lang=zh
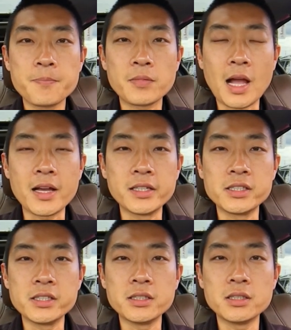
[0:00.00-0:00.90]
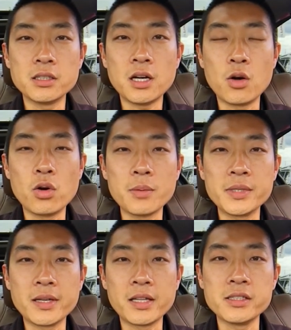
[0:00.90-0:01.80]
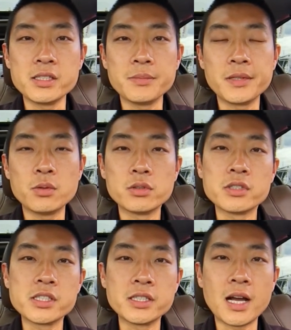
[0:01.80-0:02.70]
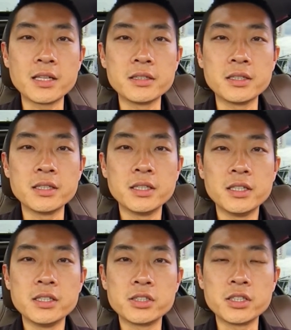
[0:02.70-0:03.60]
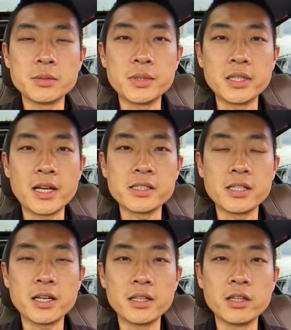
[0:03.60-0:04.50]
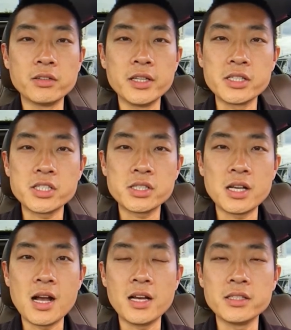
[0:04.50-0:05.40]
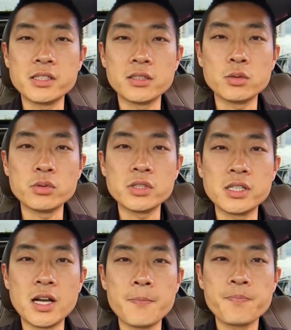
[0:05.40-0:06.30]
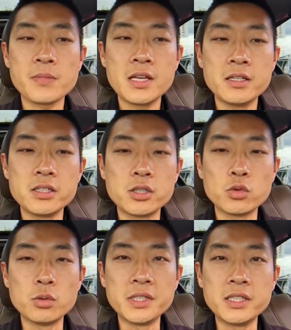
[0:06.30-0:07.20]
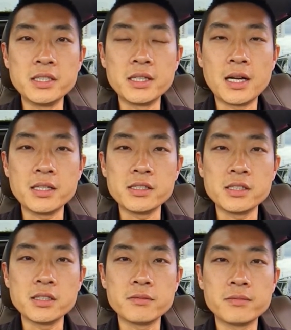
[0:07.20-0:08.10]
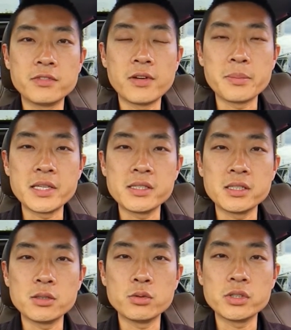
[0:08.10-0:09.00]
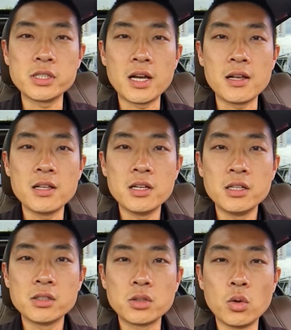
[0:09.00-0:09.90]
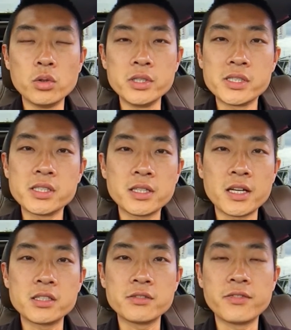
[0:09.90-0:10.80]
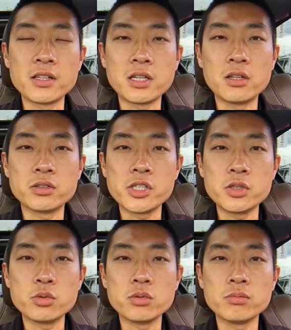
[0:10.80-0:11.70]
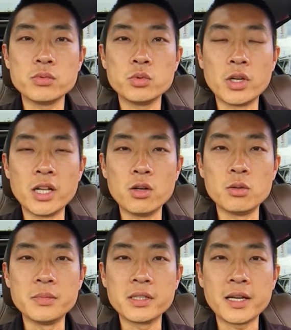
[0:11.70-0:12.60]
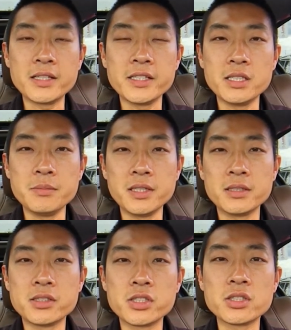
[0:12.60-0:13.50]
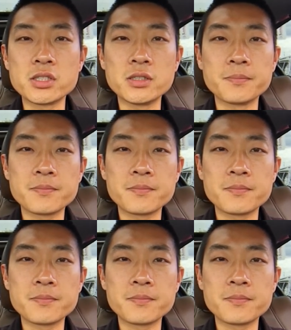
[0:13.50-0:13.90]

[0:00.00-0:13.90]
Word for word: 打开这一个豪华皮卡的级别，或者其他的。 这个皮卡现在看到内饰啊，一些东西啊，一些多媒体啊，一些方便性的东西啊，都已经开始放到这种原来我们概念里面只是